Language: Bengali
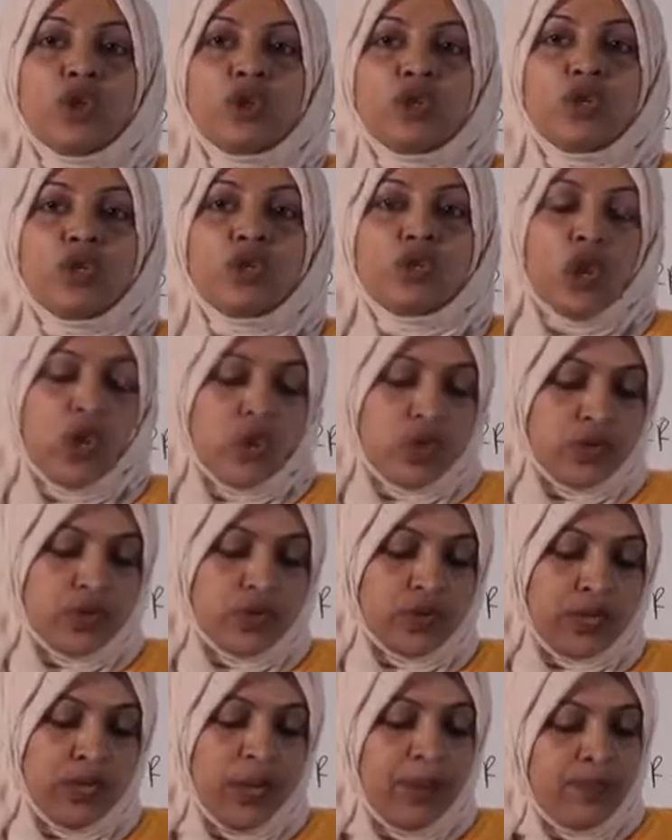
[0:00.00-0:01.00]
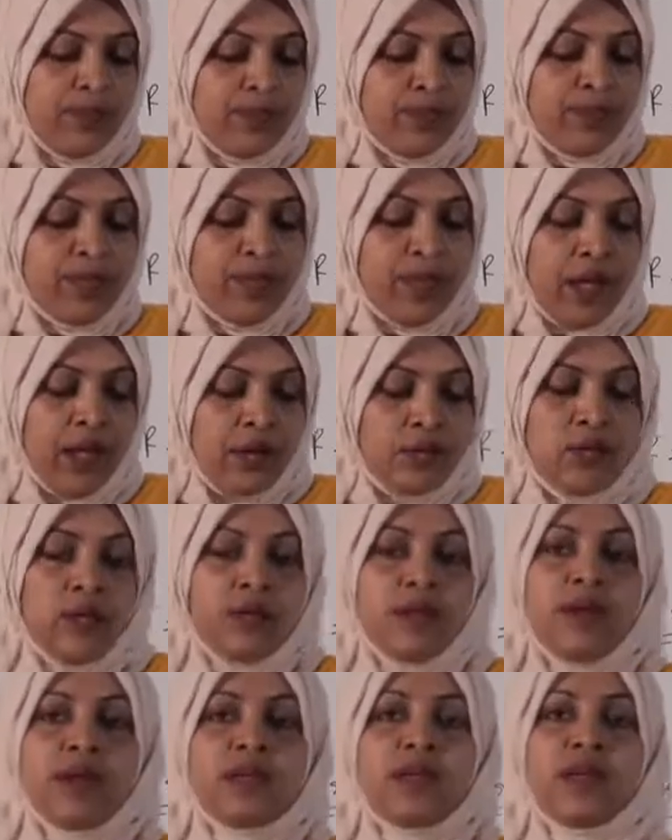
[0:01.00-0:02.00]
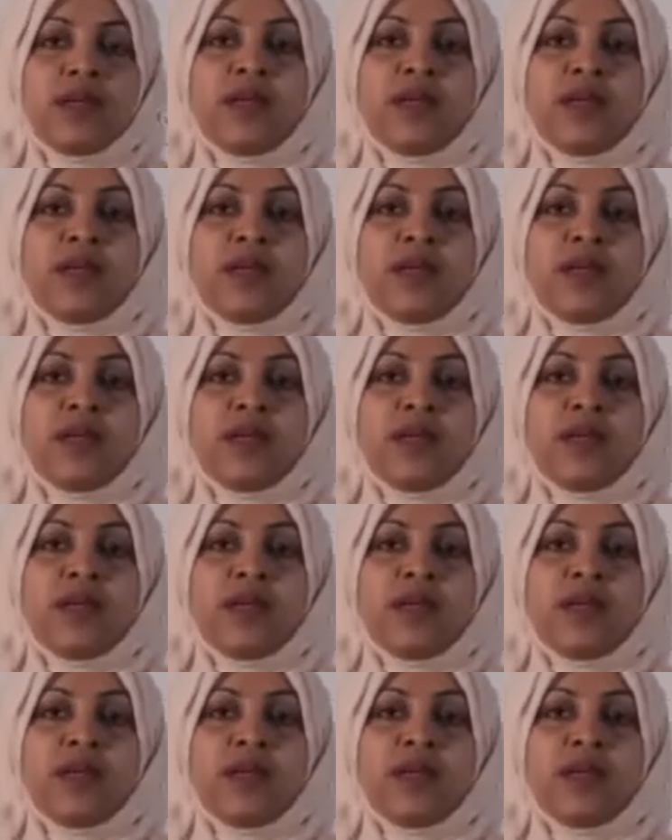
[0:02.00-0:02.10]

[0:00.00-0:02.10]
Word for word: পৃষ্ঠা ছয়শো ছয়ষট্টি